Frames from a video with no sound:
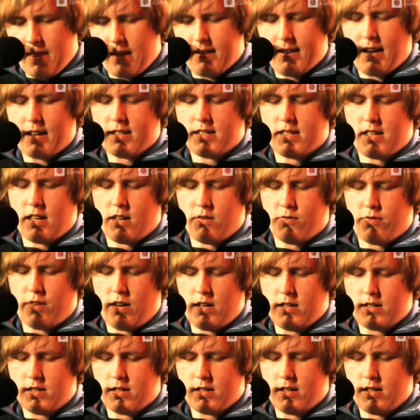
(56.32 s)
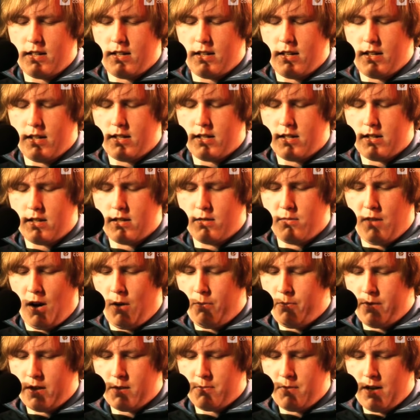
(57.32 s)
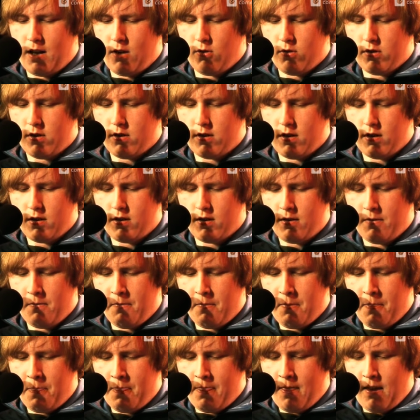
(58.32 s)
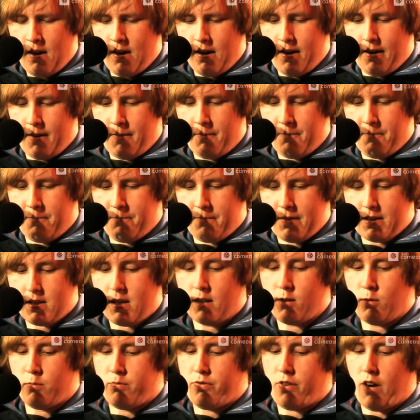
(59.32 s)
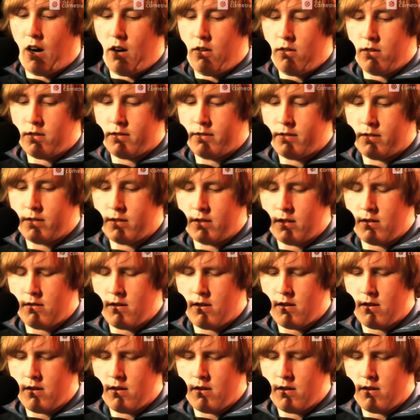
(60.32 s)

Der Text jedenfalls äh, ist überhaupt nicht mehr lustig. Ähm, es geht um Frauen.